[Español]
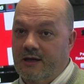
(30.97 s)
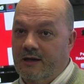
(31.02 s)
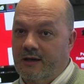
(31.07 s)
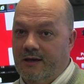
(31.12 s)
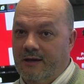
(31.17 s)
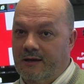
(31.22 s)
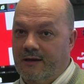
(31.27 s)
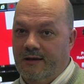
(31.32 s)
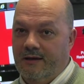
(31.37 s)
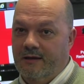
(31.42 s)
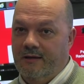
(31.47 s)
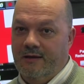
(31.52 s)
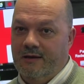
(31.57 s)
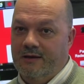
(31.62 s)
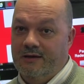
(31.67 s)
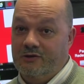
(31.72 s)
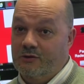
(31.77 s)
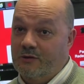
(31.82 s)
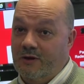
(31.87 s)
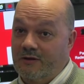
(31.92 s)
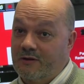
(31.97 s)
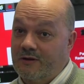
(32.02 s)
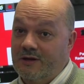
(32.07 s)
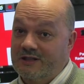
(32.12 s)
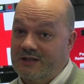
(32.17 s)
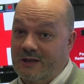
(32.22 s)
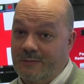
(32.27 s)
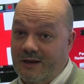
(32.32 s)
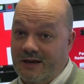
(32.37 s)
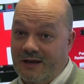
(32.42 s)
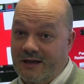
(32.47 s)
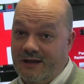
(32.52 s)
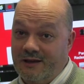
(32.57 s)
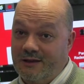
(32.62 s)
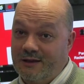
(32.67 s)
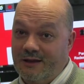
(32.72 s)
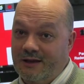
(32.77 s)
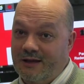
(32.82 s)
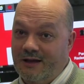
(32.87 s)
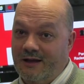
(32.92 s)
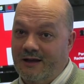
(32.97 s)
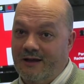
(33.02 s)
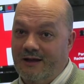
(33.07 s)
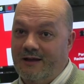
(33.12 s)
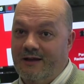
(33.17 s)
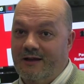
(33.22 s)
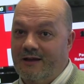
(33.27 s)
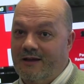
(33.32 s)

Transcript: eh, situaciones de emergencia,